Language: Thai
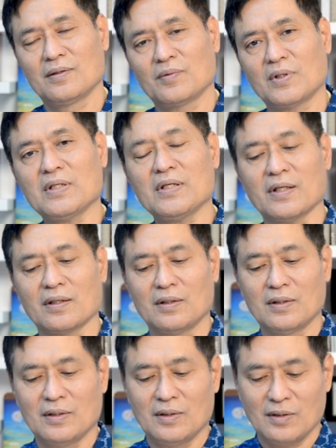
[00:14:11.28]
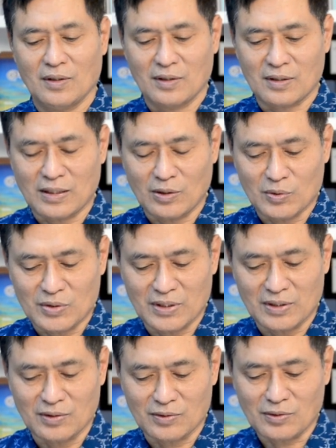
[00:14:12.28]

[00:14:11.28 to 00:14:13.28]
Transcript: เพราะฉะนั้นเนี่ยเราจึง